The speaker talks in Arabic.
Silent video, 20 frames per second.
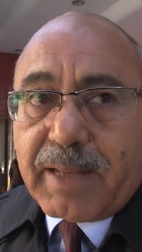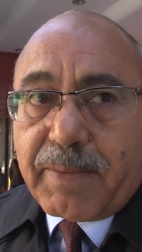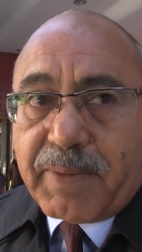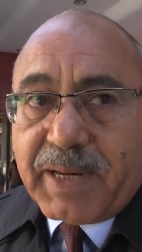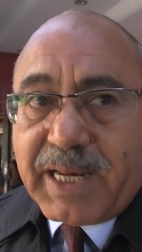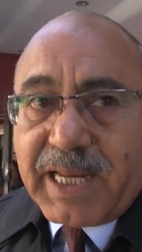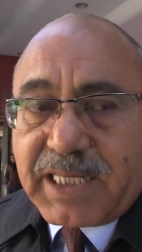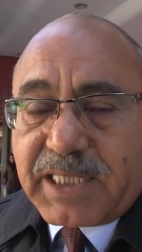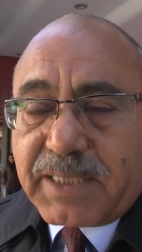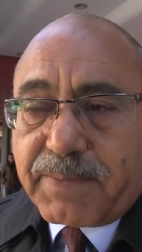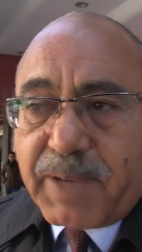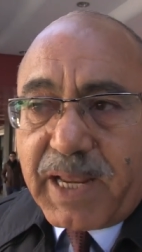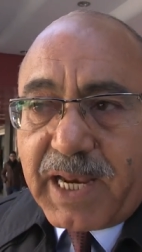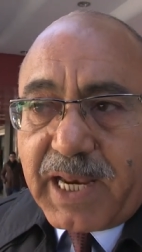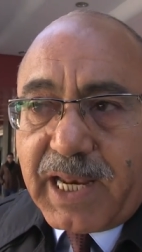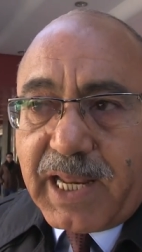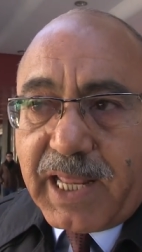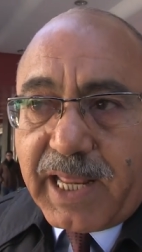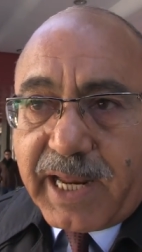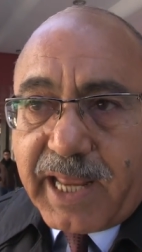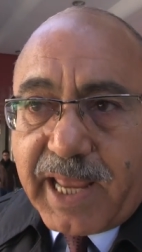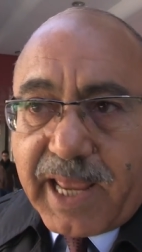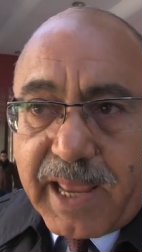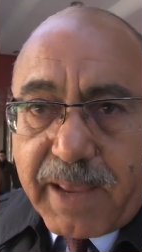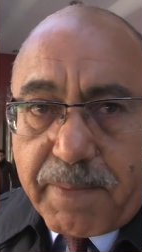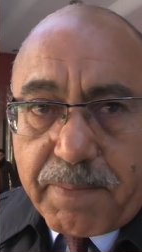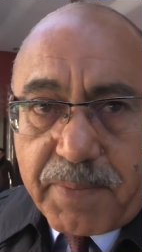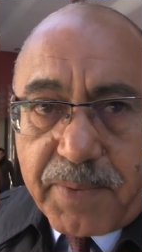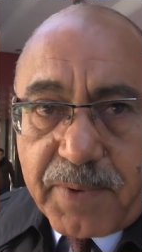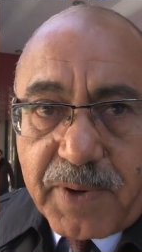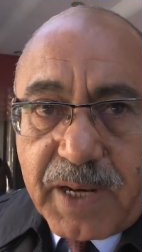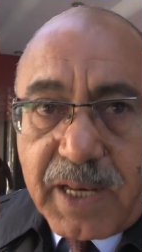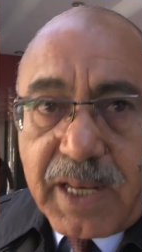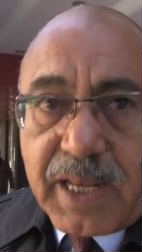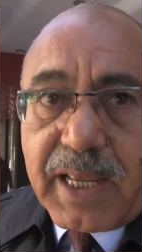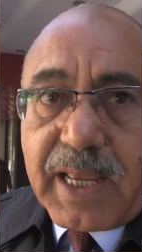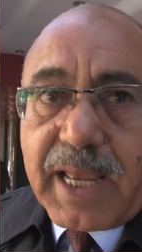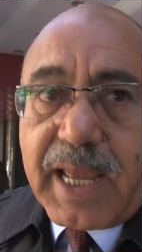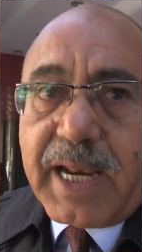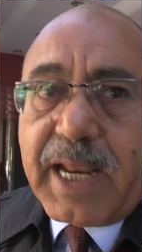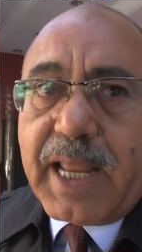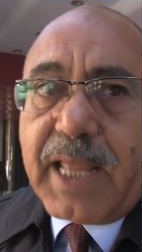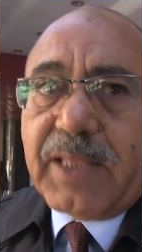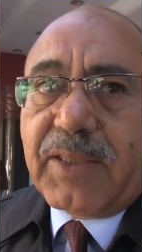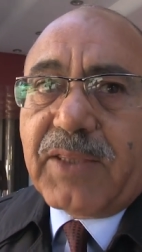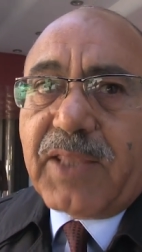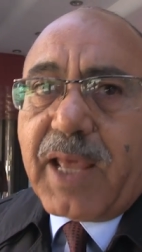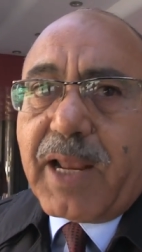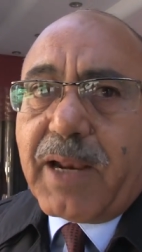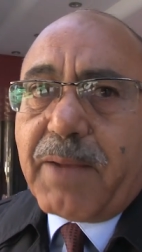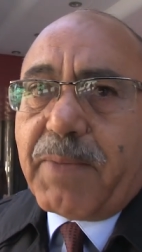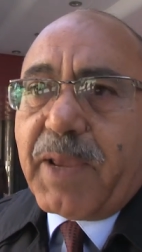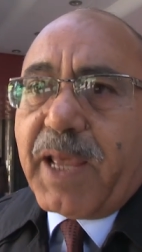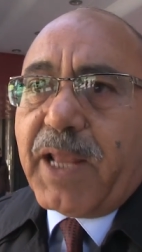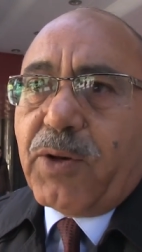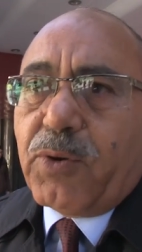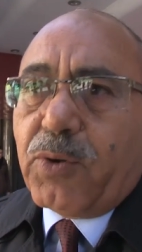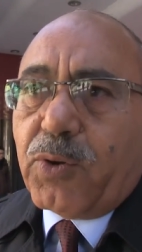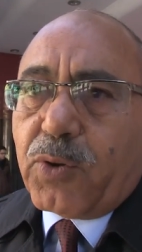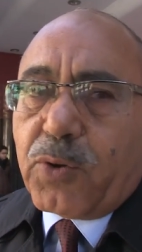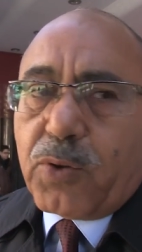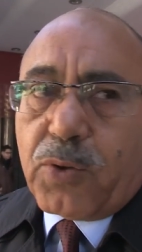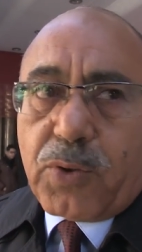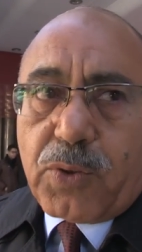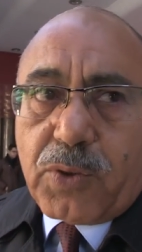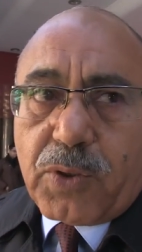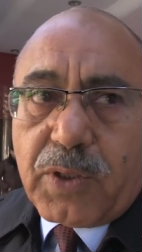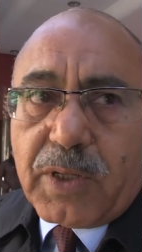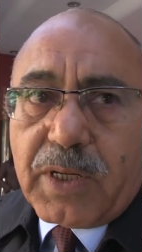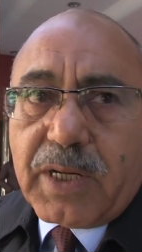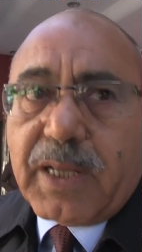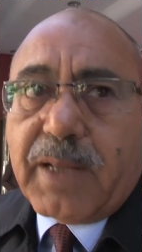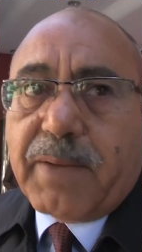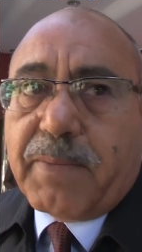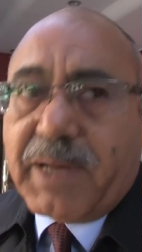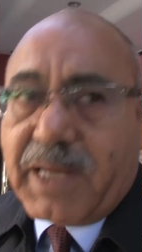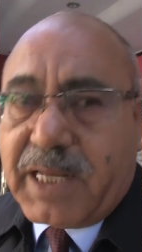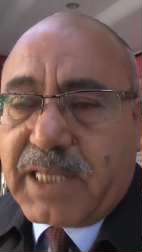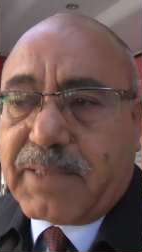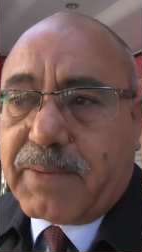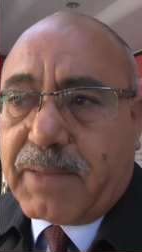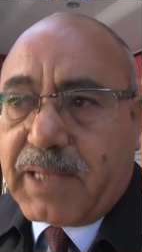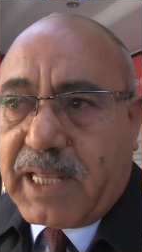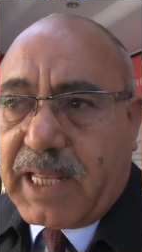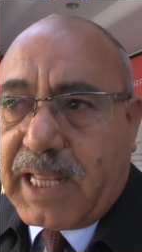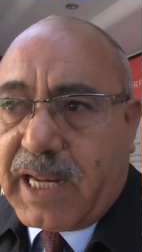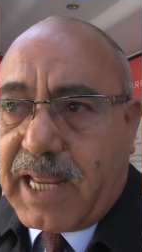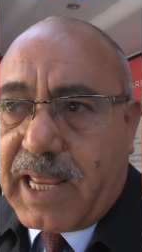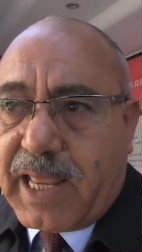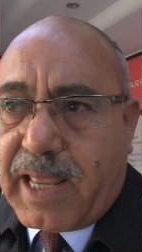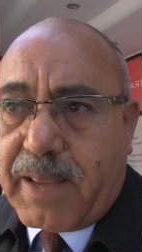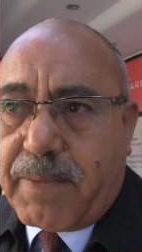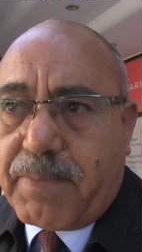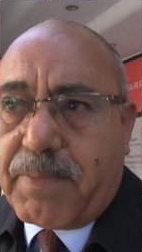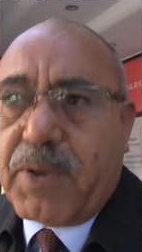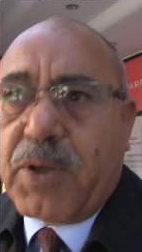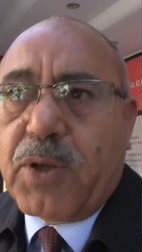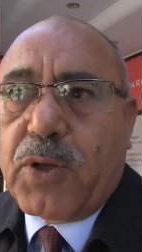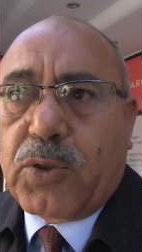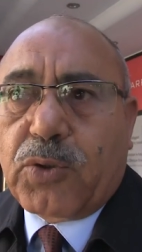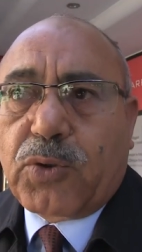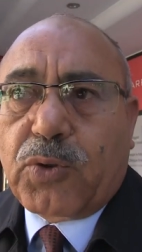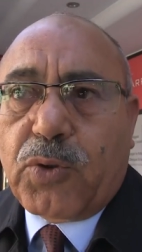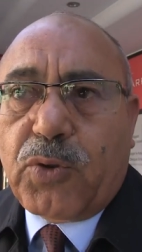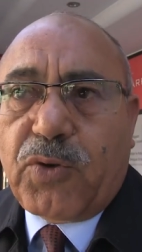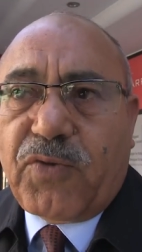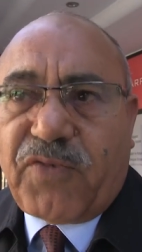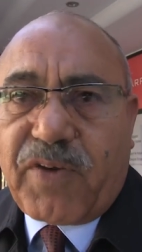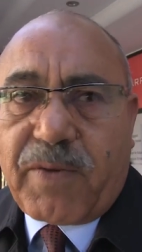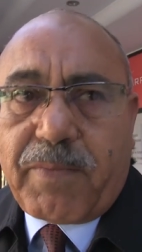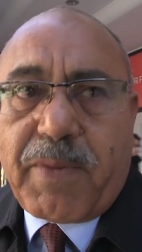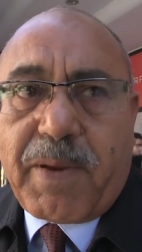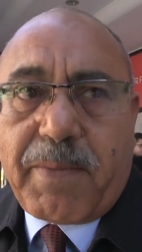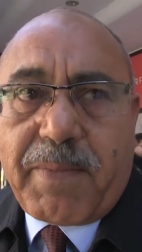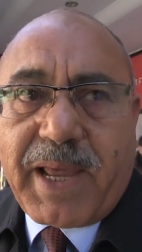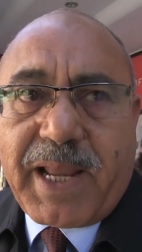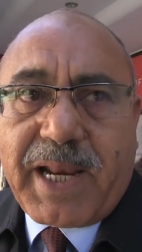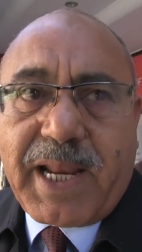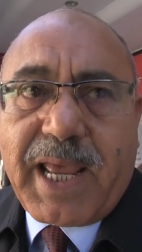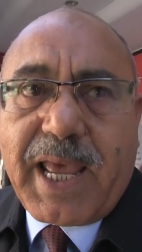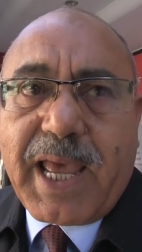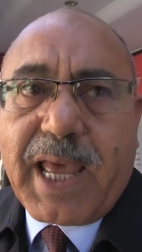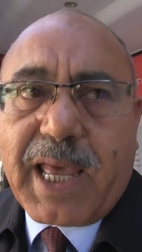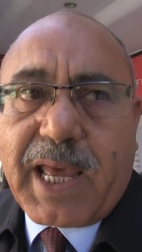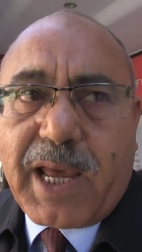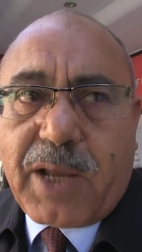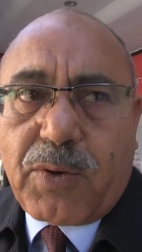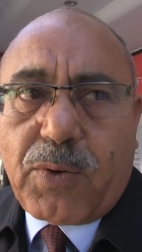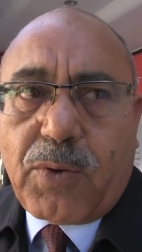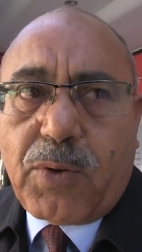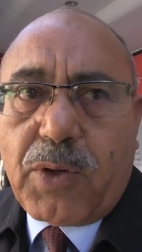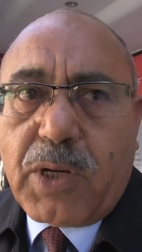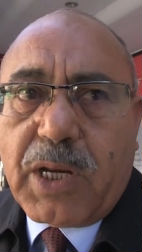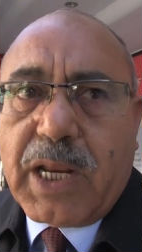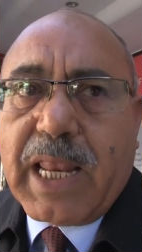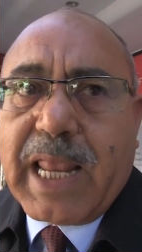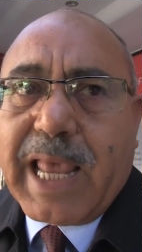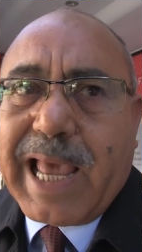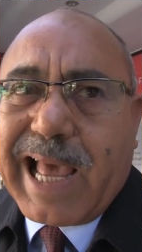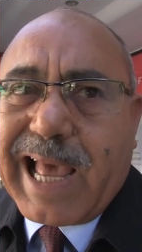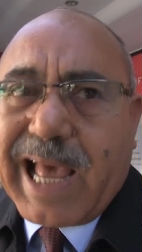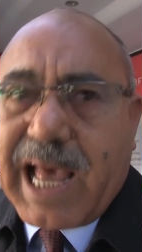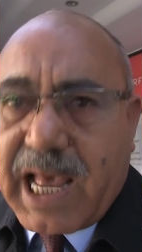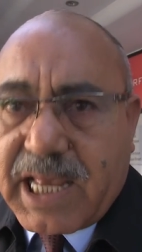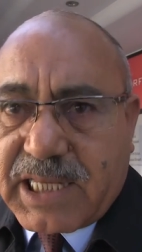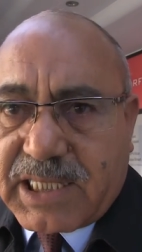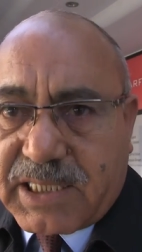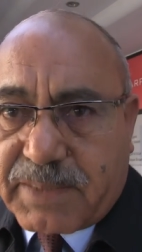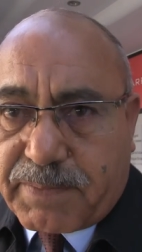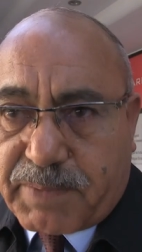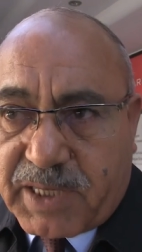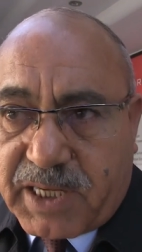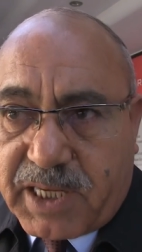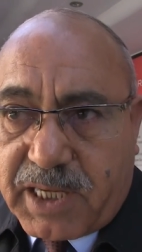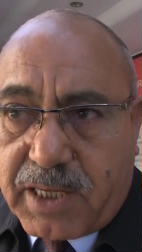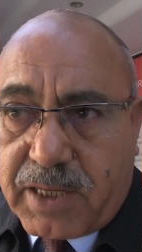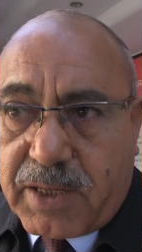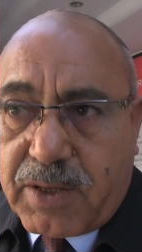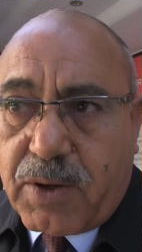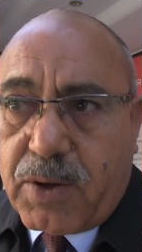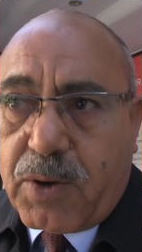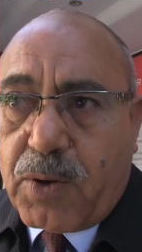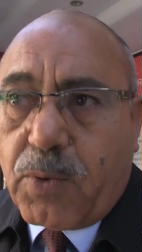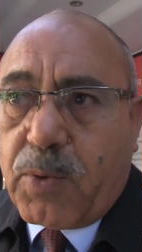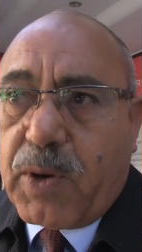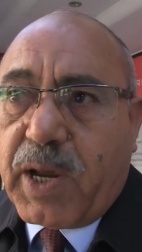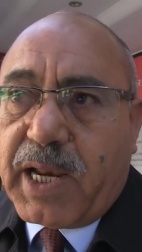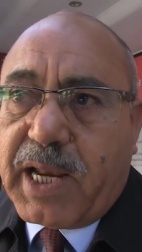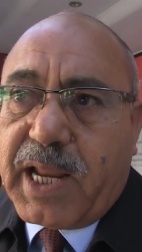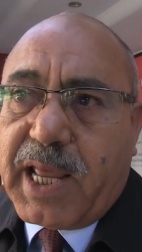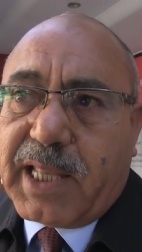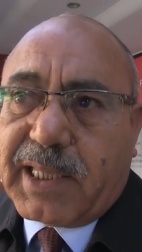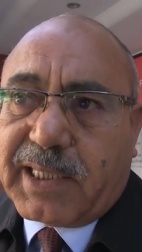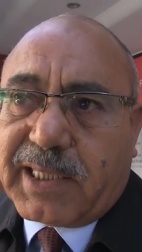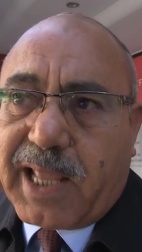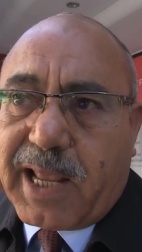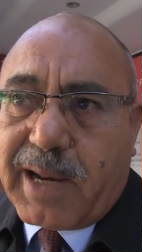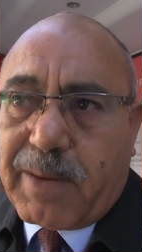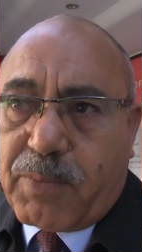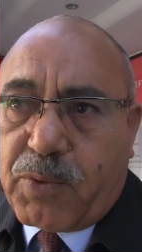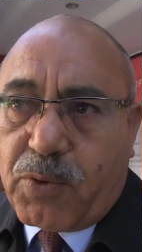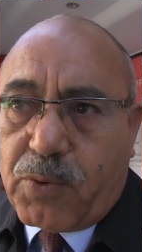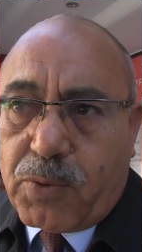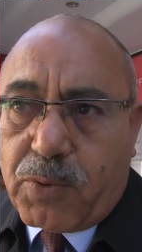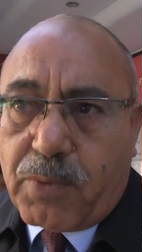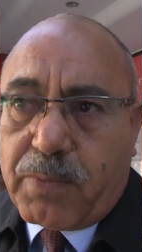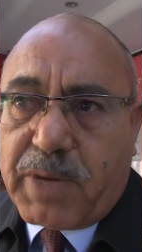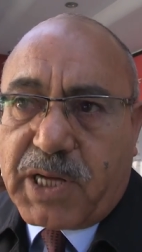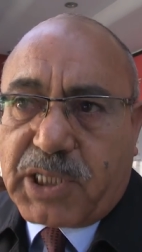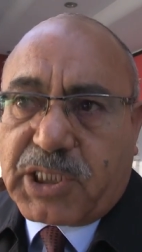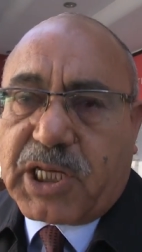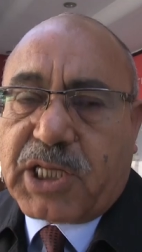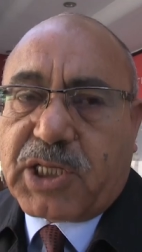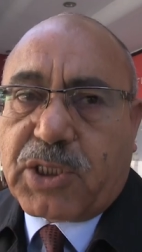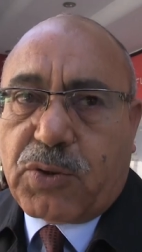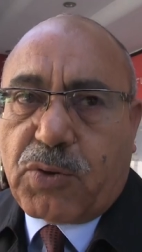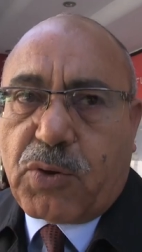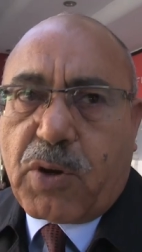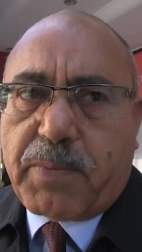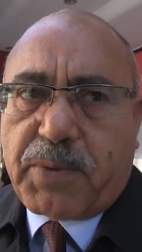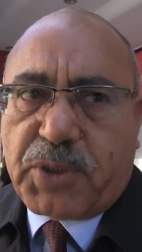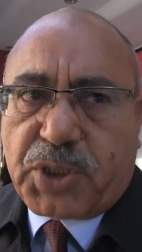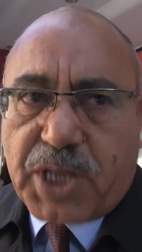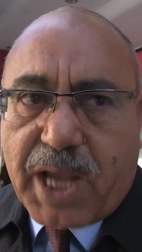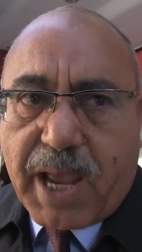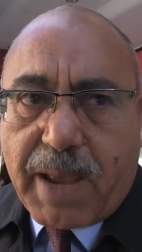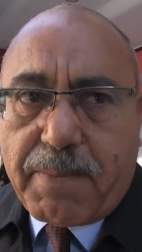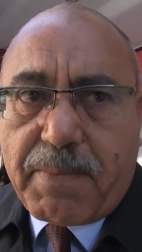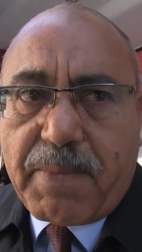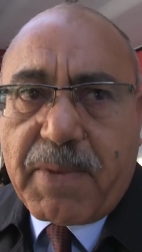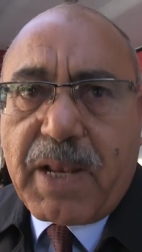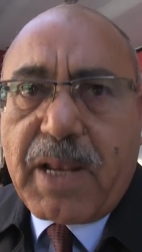بالنسبة للإرهاب أنا نطالب أنه يكون بالنسبة للإرهاب تكون فما معناها قانون خاص به وهنا نطالبوا مجلس نواب الشعب